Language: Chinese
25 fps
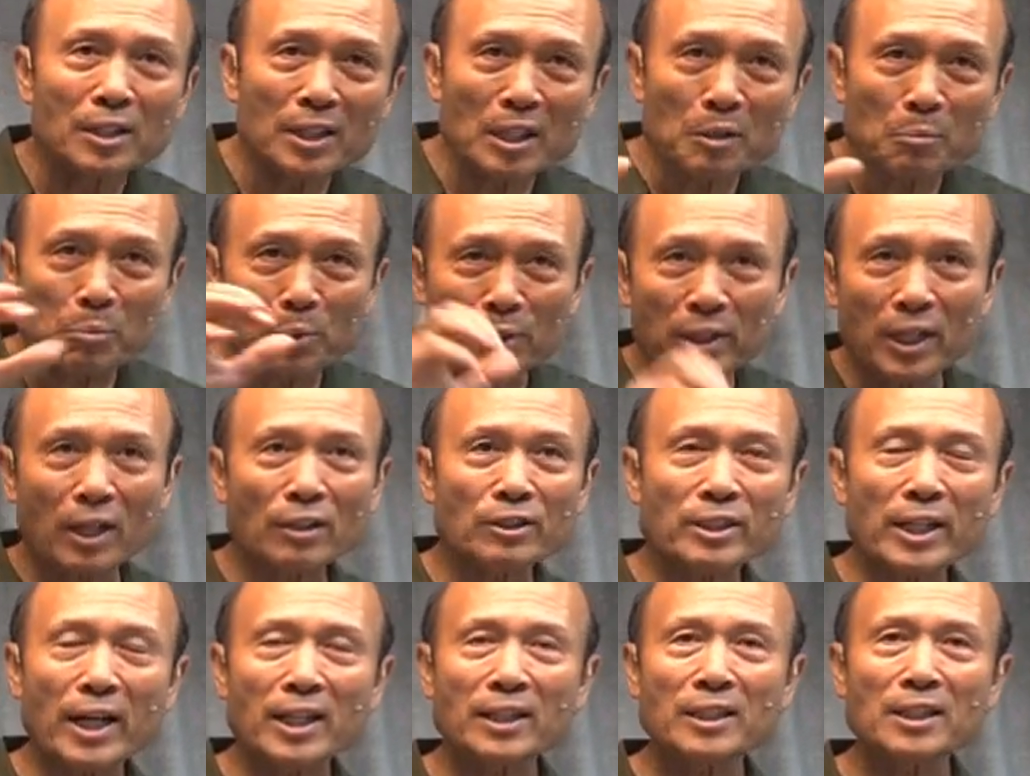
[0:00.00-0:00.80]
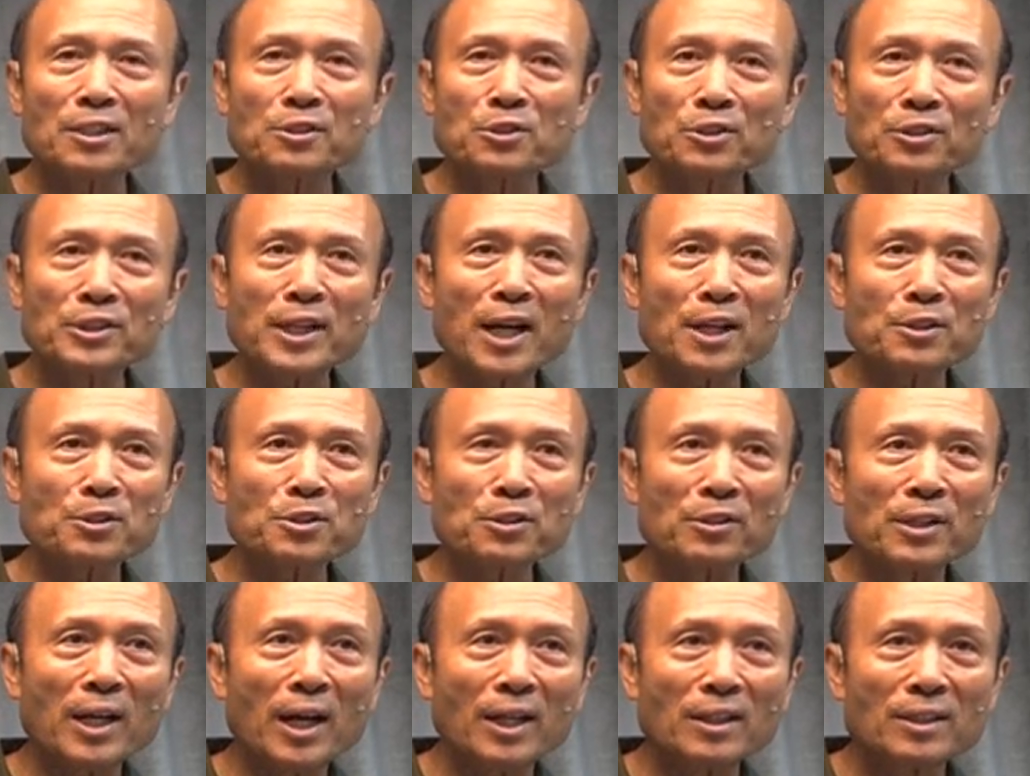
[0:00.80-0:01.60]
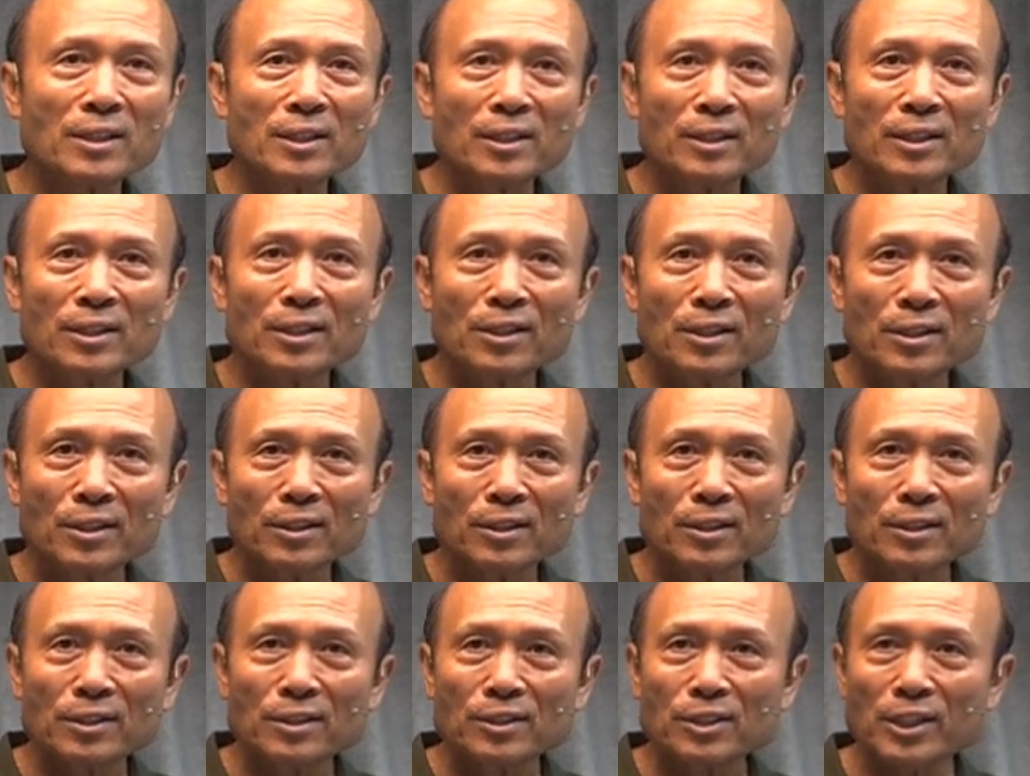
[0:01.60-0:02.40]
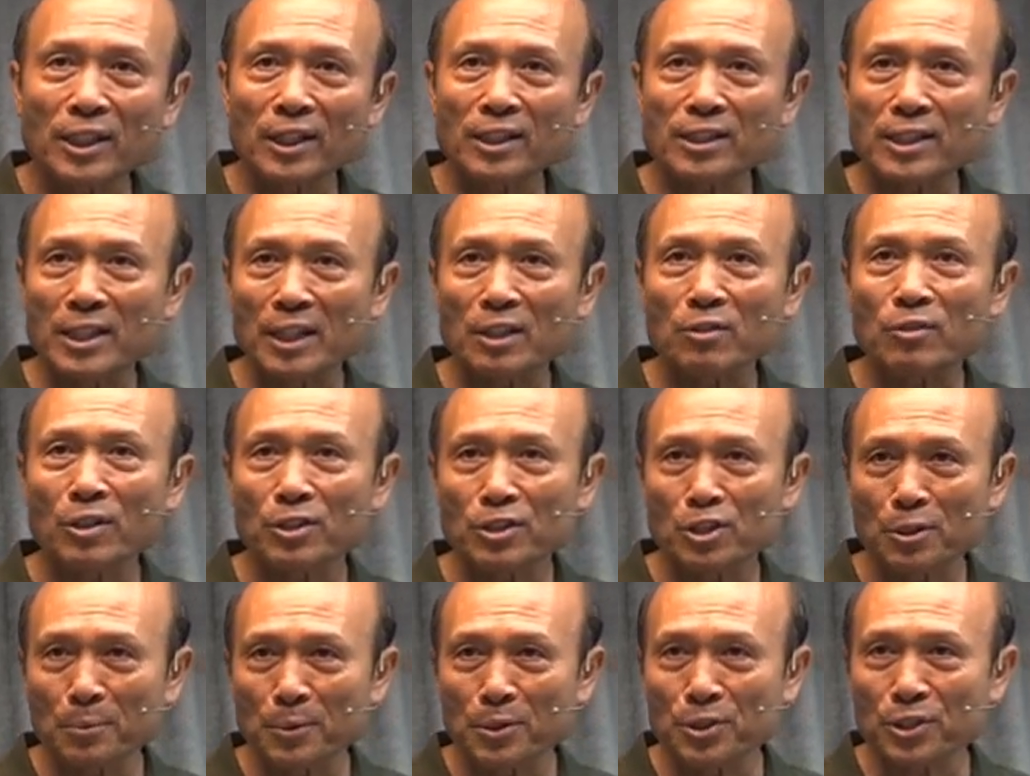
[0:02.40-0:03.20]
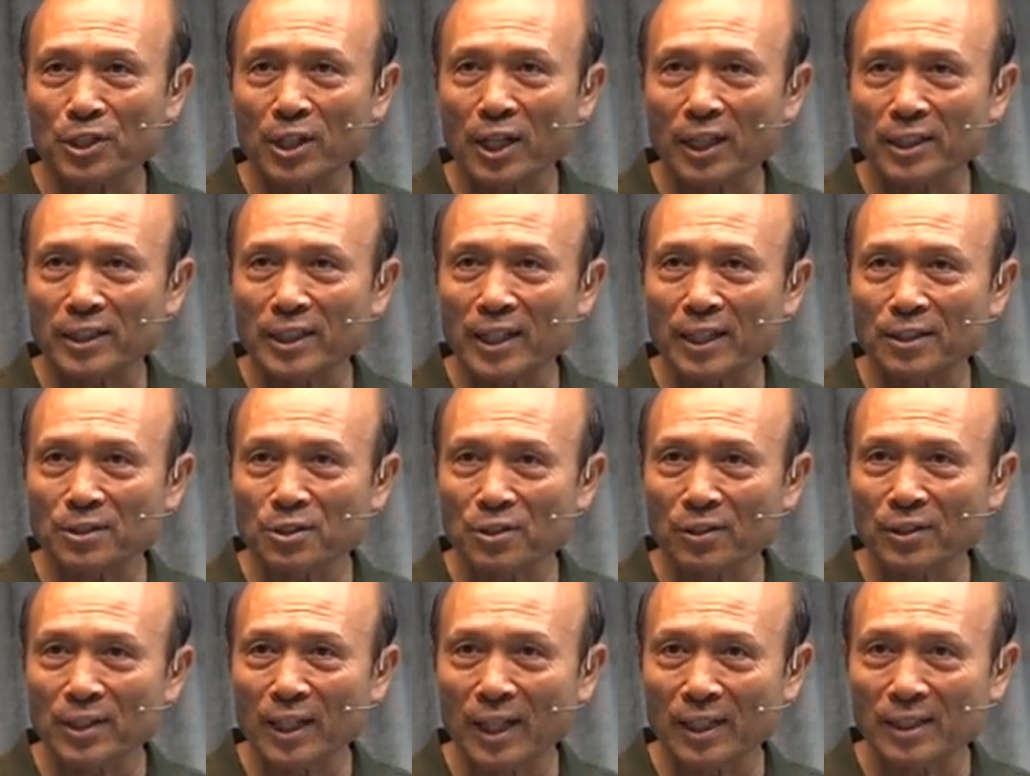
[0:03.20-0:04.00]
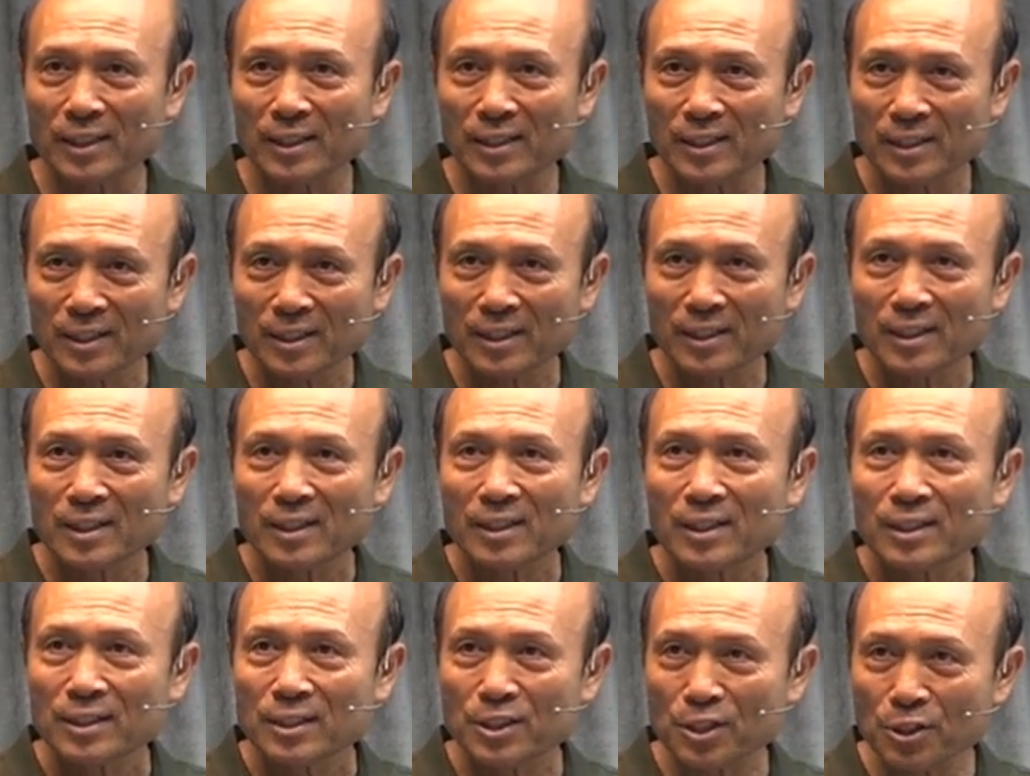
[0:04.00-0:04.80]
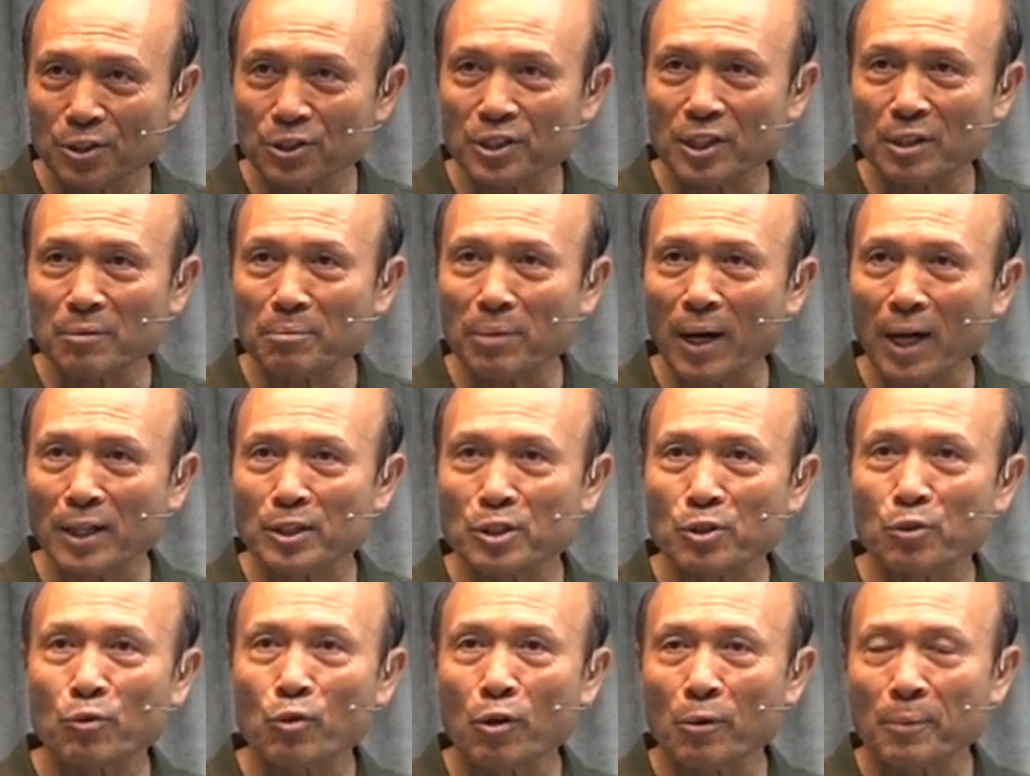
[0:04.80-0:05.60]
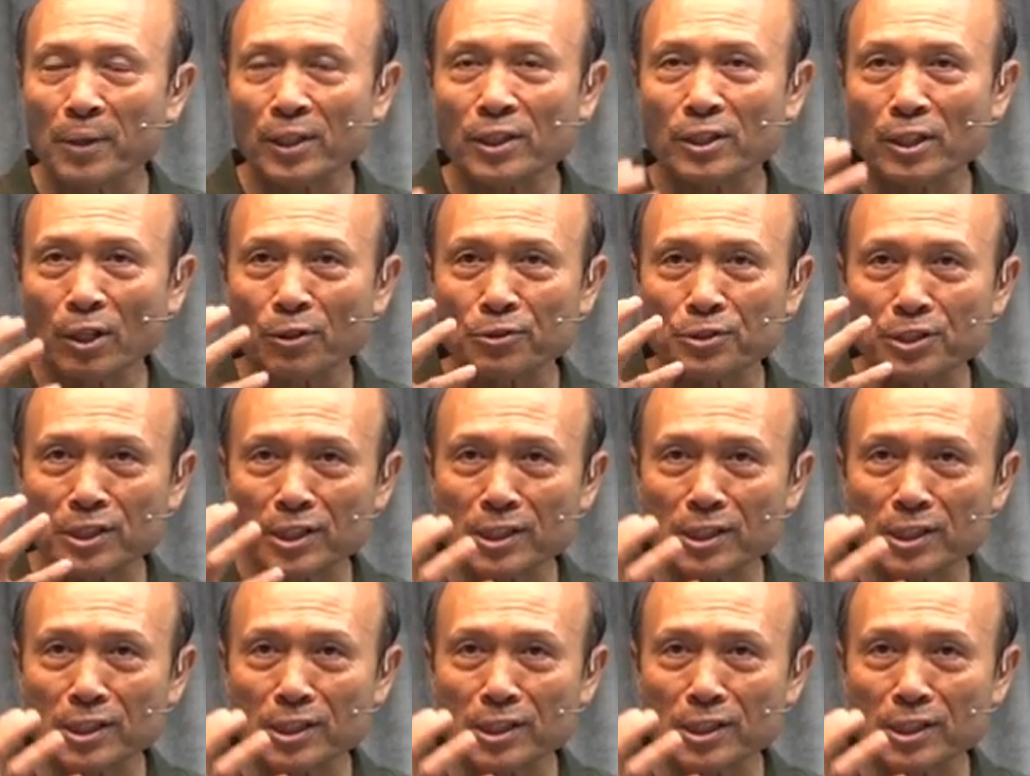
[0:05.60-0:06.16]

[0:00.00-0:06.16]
你不要再跟从耶稣了。”这个情况是不是很严重啊？求神帮助我们有